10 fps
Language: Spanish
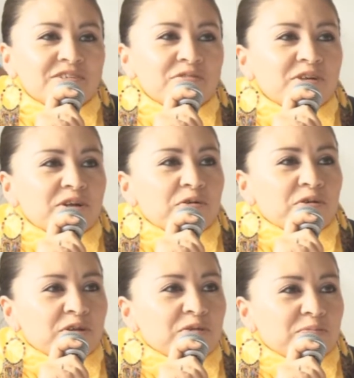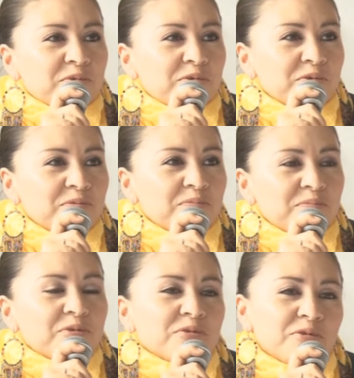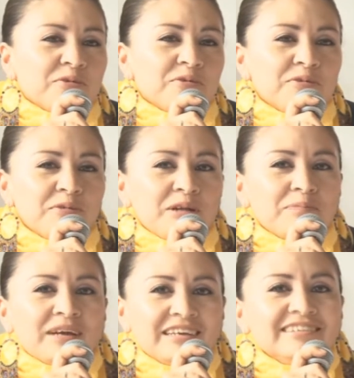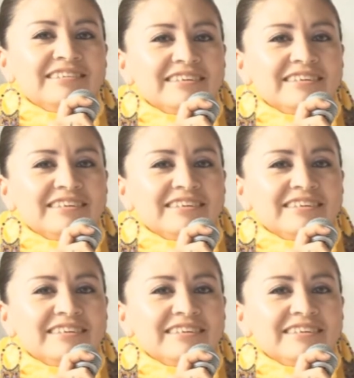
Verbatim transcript: den un recorrido por, por todo el país.